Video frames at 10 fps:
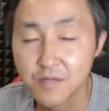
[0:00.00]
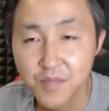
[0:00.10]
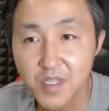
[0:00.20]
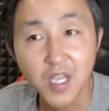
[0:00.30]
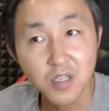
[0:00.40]

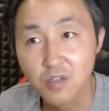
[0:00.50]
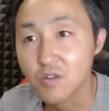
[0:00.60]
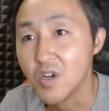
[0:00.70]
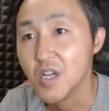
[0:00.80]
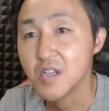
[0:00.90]
那时
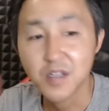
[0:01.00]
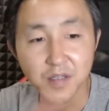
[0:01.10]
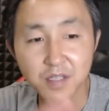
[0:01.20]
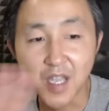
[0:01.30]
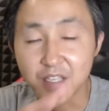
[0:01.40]
候
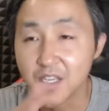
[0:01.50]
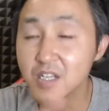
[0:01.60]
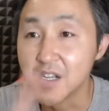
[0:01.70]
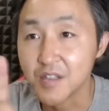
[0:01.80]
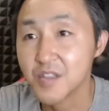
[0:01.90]
大街
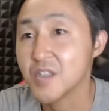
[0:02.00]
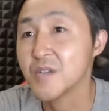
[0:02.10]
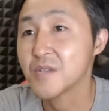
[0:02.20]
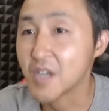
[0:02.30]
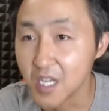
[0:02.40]
上
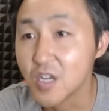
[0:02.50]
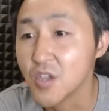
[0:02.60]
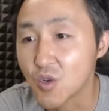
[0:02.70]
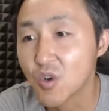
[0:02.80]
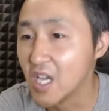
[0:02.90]
你很少
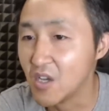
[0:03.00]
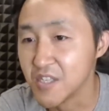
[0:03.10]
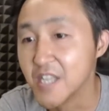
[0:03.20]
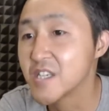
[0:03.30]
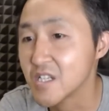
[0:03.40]
能够看到
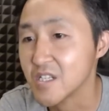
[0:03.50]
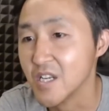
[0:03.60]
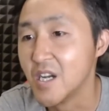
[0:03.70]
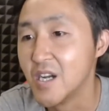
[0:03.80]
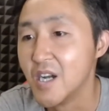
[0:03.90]
年轻人
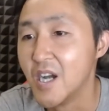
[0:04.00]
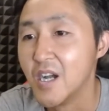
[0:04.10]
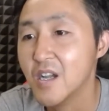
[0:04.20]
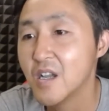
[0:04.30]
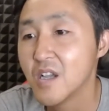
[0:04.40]
了啊，
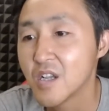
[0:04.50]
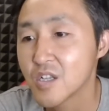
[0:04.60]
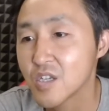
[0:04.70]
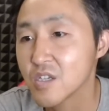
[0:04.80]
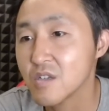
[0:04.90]

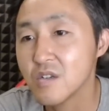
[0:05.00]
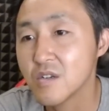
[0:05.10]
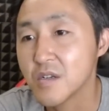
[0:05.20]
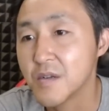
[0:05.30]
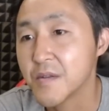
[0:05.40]
这
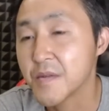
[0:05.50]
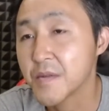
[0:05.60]
是